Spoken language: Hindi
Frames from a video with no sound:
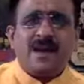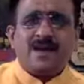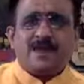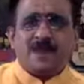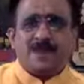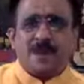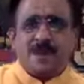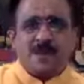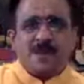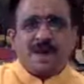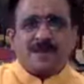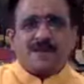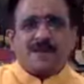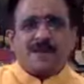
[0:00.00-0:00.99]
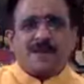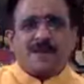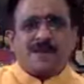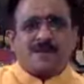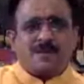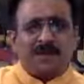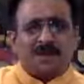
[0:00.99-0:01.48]
ऐसे भावुक आदमी के
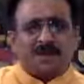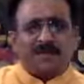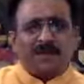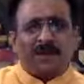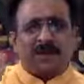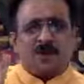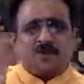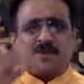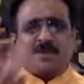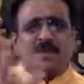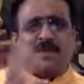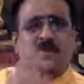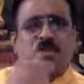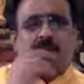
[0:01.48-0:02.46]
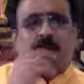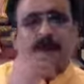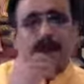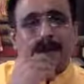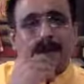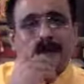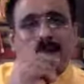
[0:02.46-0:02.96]
पास में मेरे प्रोफेसर को, को
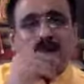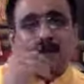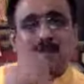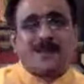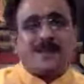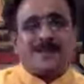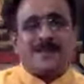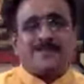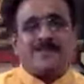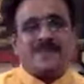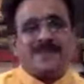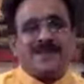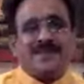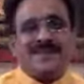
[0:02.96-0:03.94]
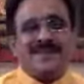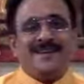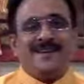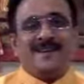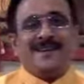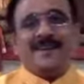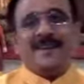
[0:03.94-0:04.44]
पागल है कुछ
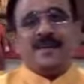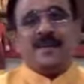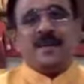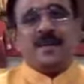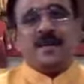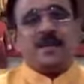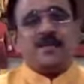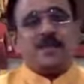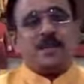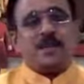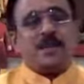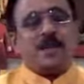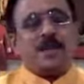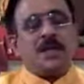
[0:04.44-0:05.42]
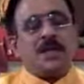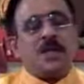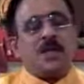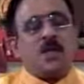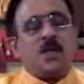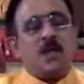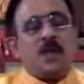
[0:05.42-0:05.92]
कहते लेकिन पता नहीं
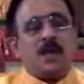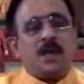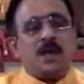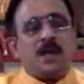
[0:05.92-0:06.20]
क्या हुआ